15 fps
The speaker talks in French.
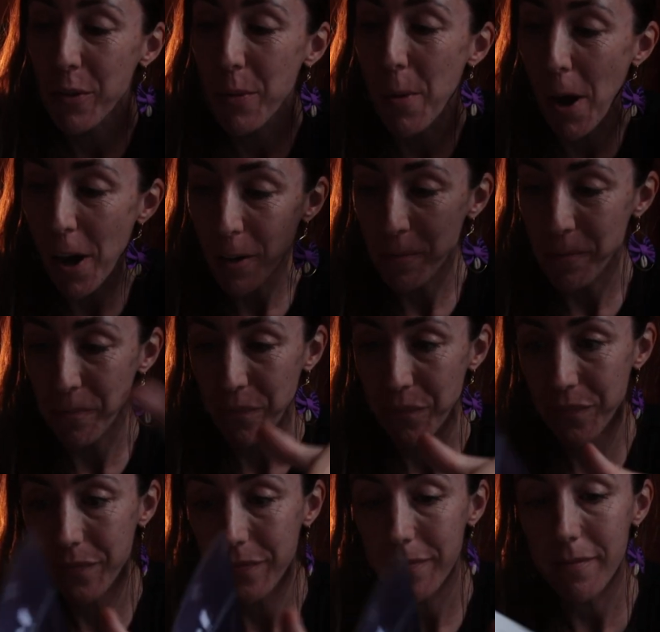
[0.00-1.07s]
de bord.
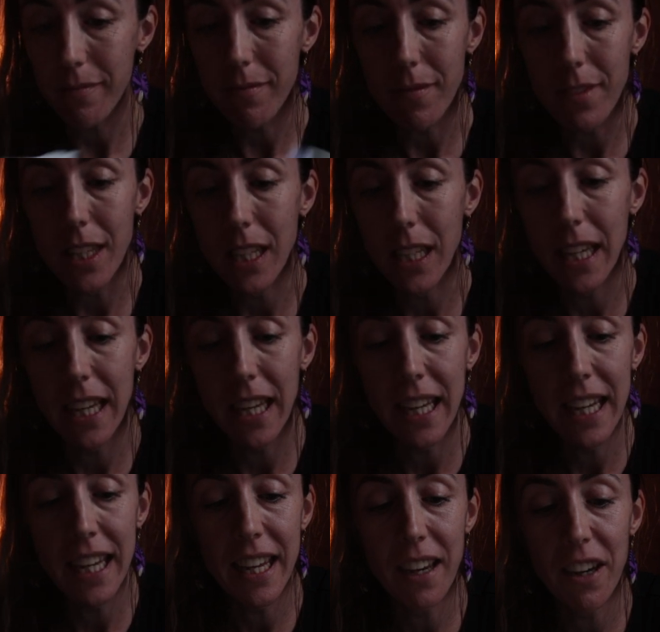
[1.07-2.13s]

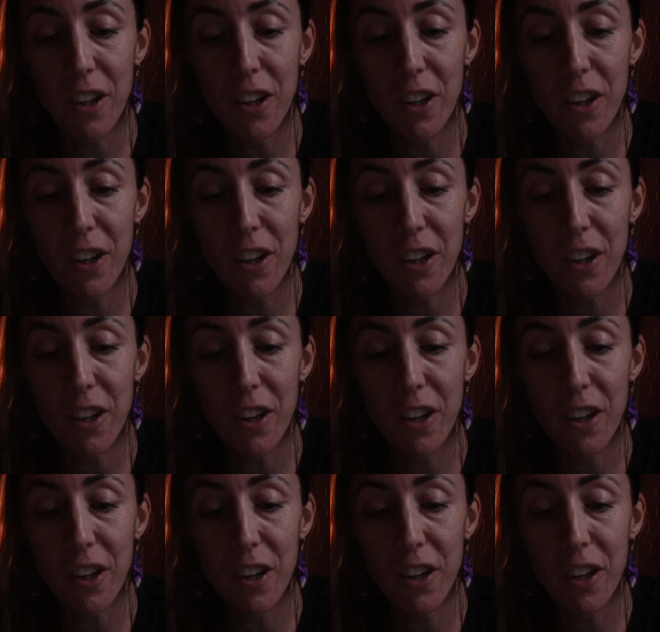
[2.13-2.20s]
Et euh,